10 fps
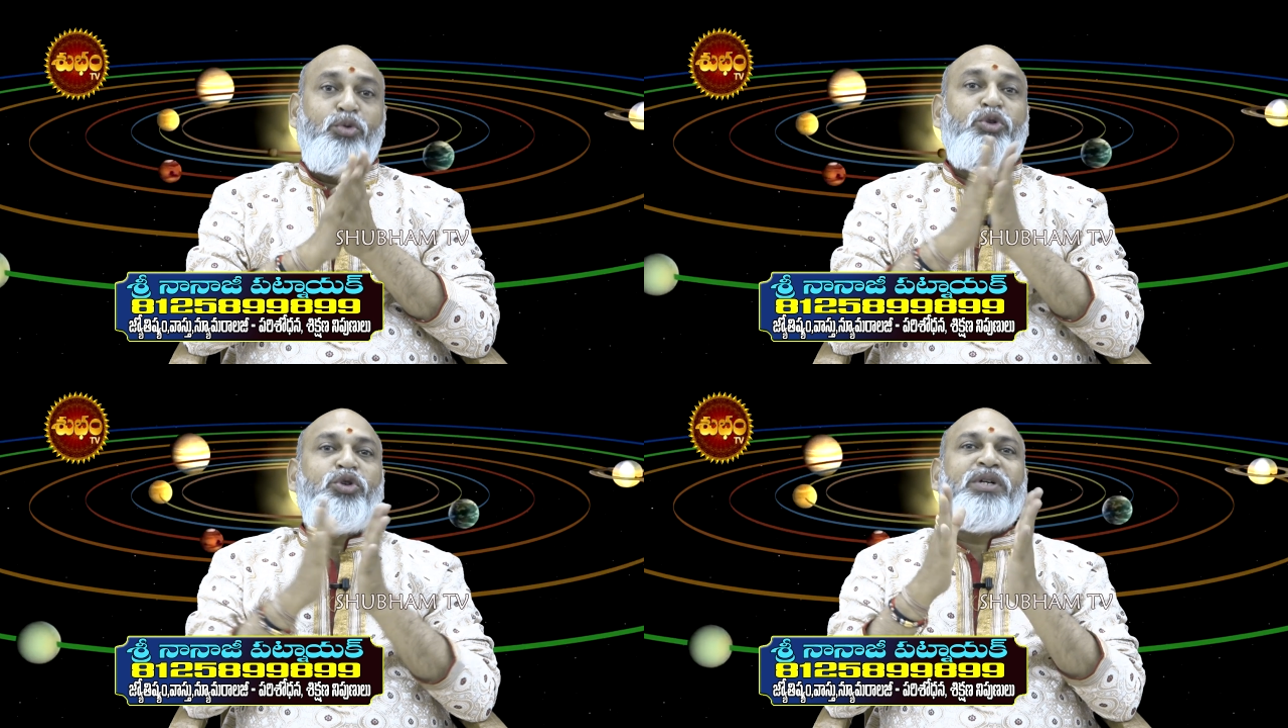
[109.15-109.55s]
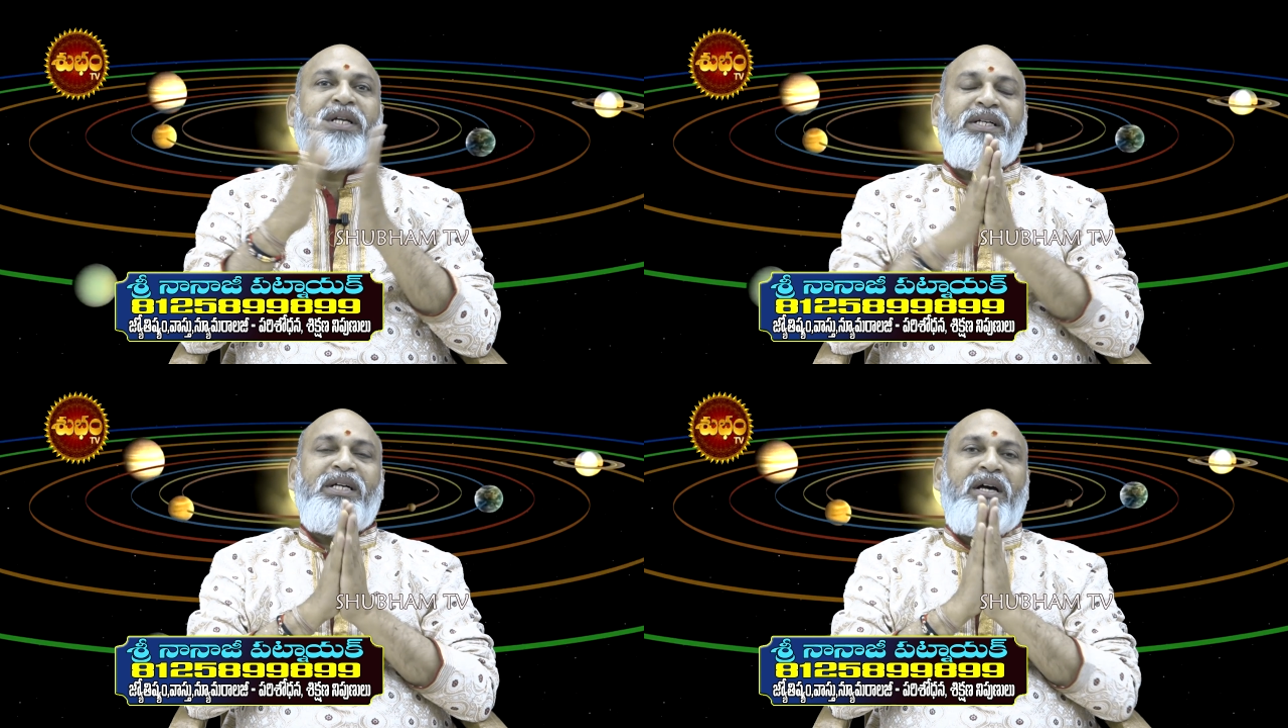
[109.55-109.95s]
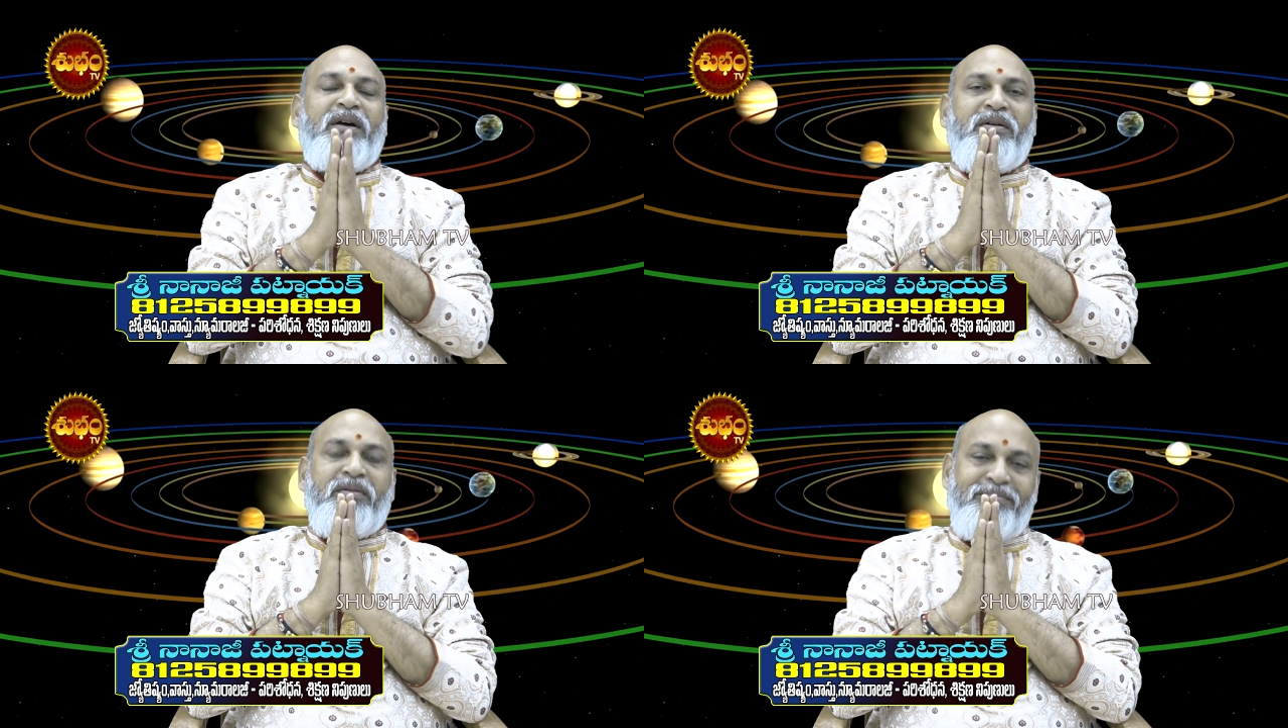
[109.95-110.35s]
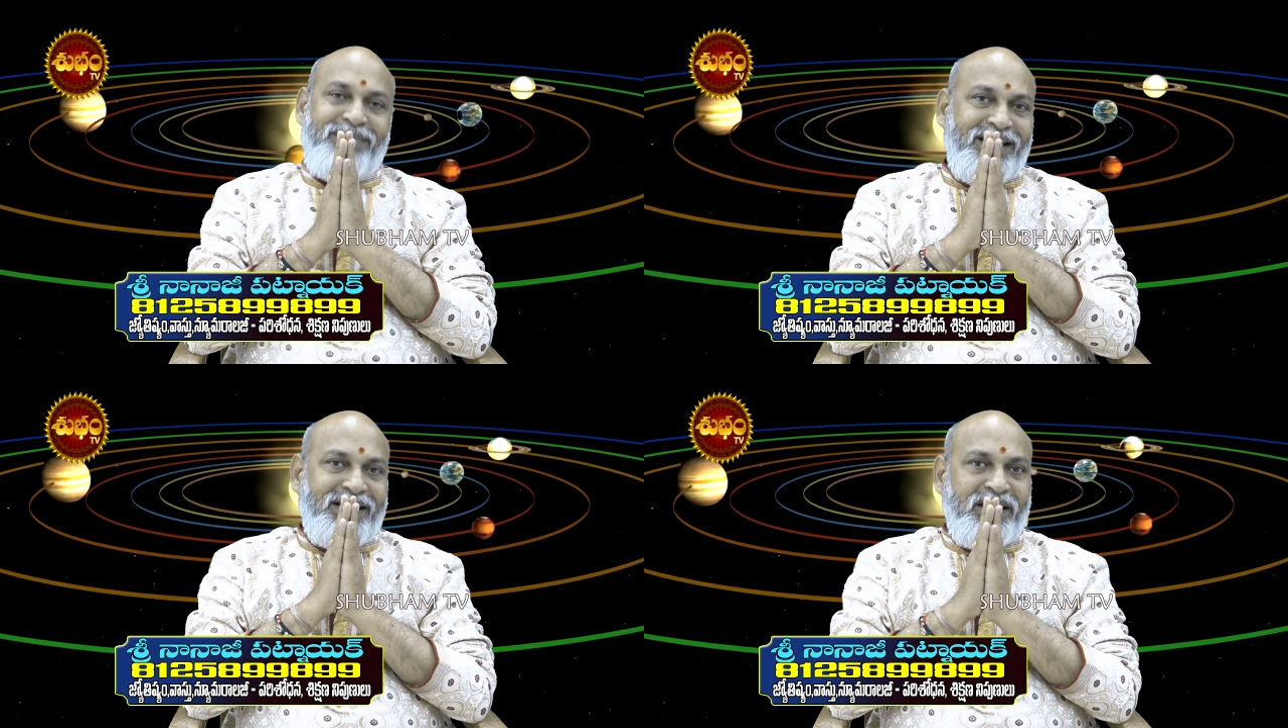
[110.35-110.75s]
కుజుడు గనక
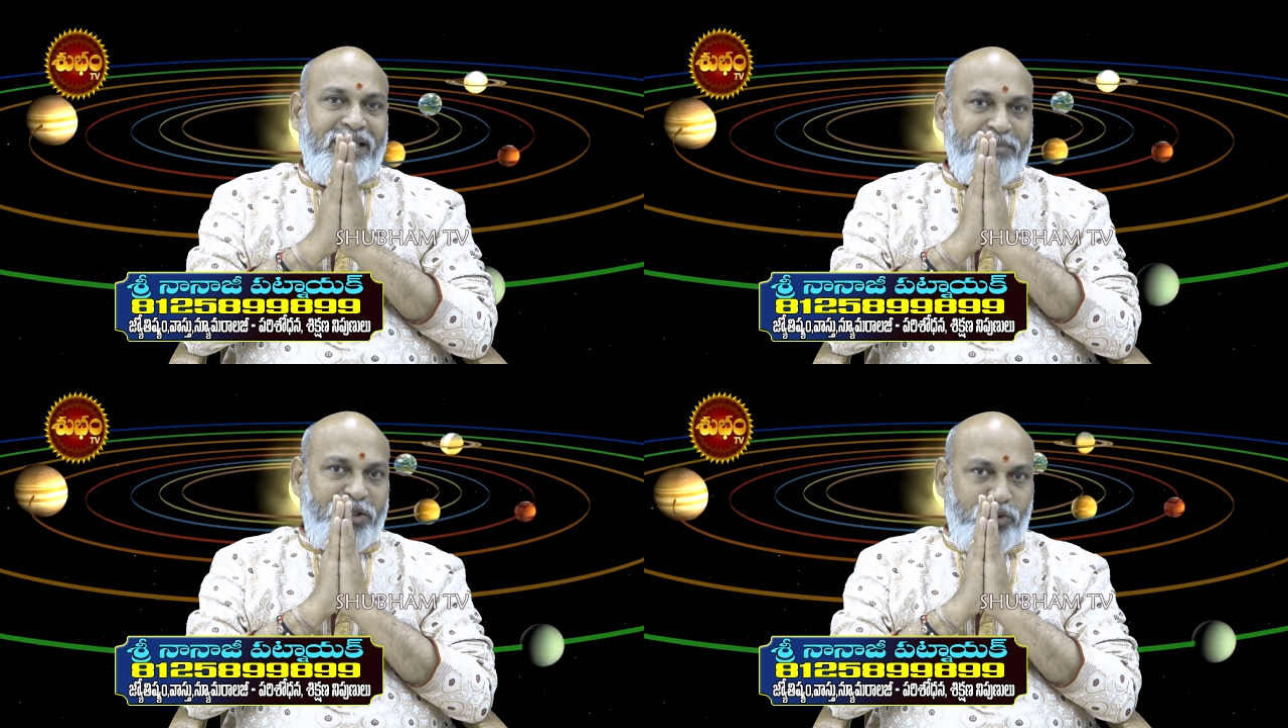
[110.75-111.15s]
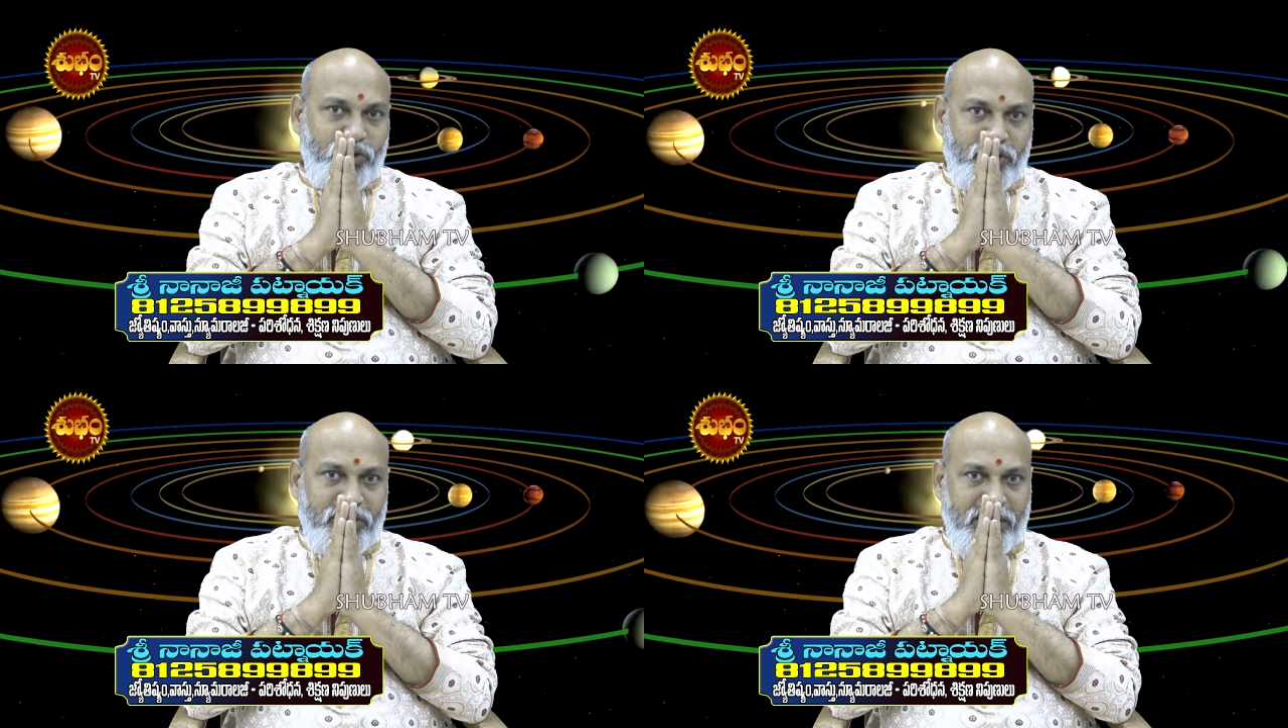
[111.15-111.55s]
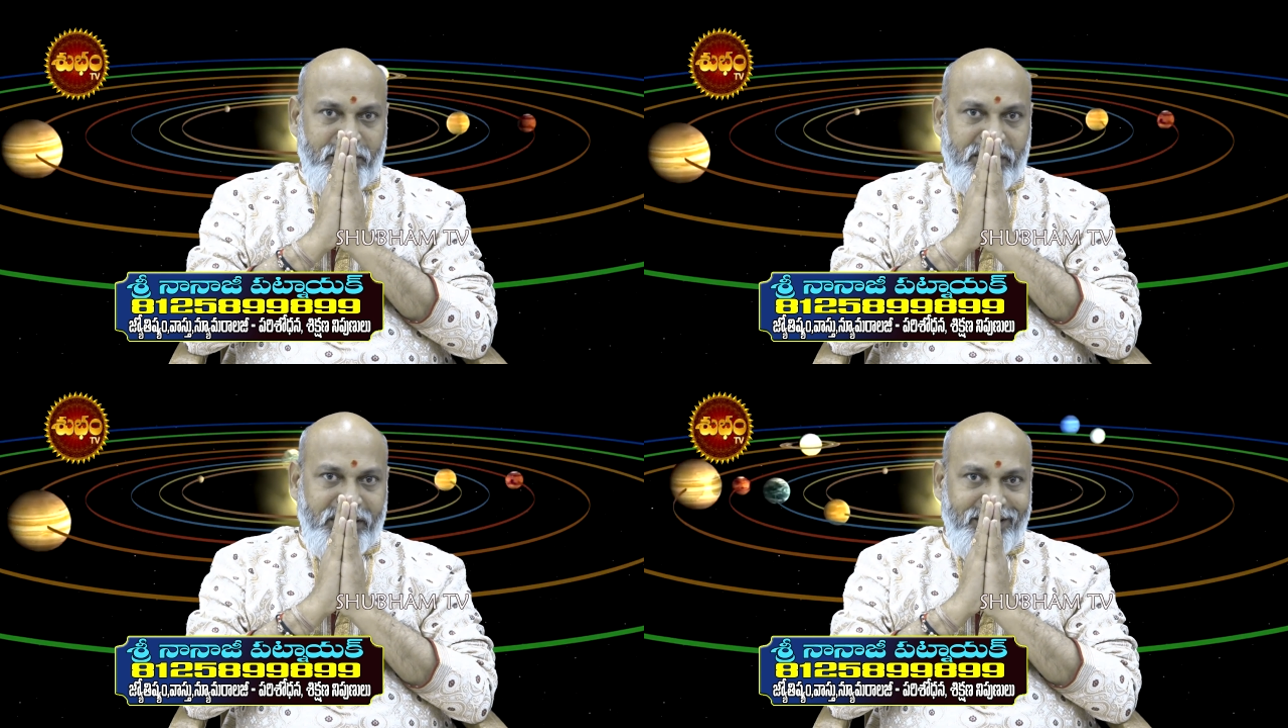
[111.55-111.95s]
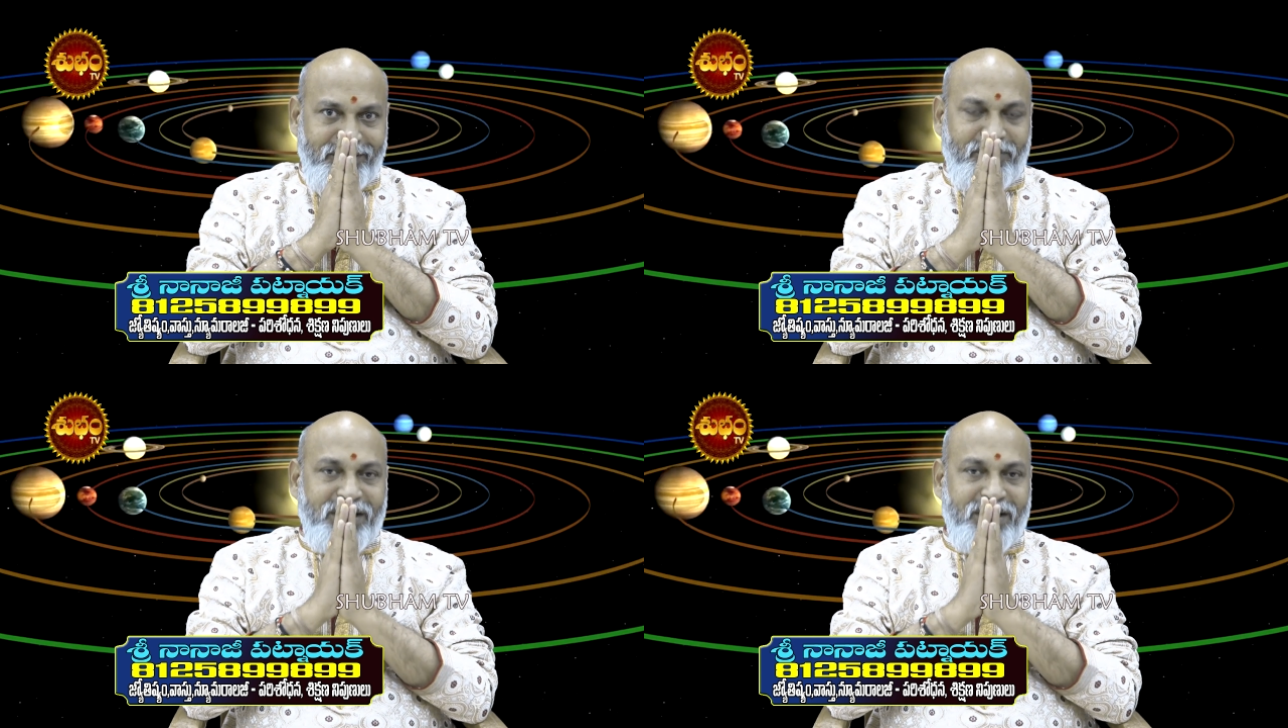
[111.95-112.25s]
మీ లగ్నాధిపతి కుజుడు కాబట్టి